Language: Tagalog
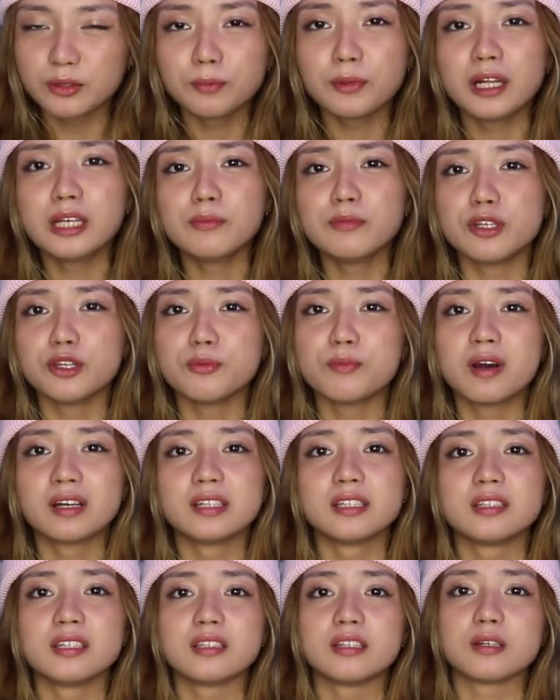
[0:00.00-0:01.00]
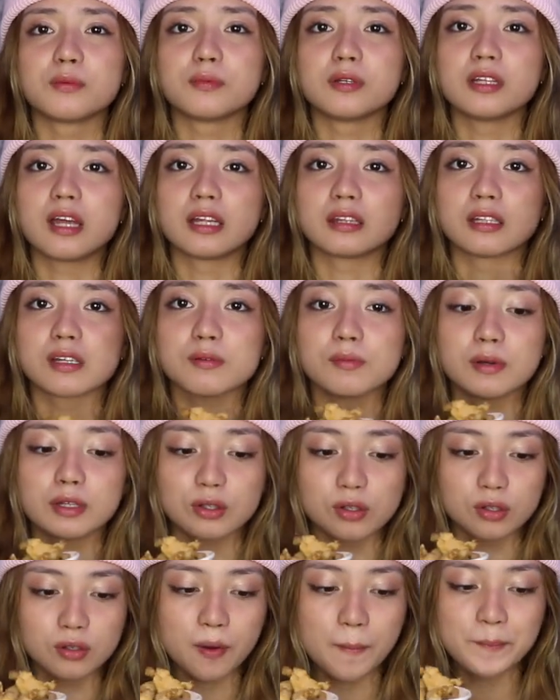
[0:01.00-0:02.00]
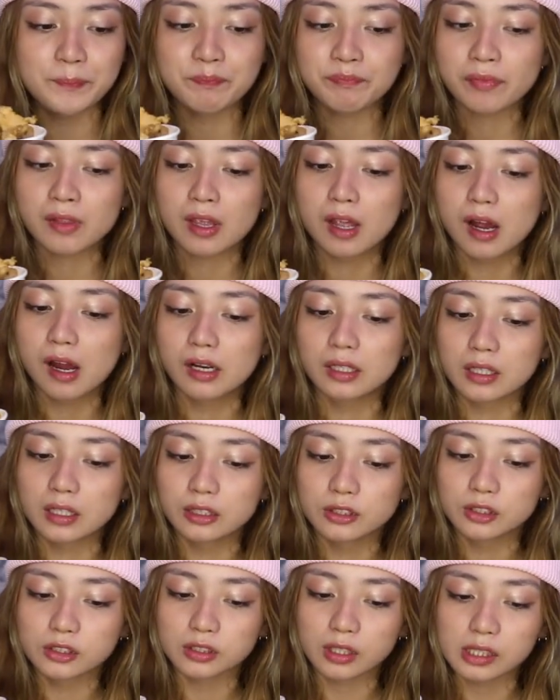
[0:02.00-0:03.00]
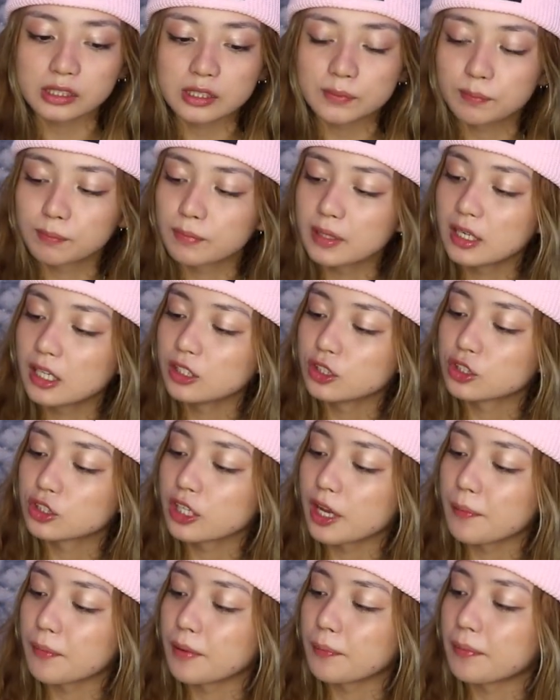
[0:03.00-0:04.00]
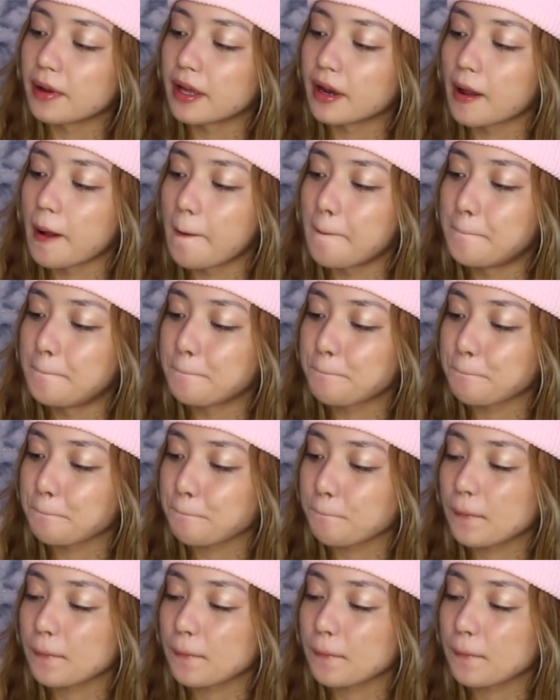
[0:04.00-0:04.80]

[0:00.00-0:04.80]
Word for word: yung alam niyo, yung mga natitikman nating manok. Ganun siya. Kasi may ano siya, may parang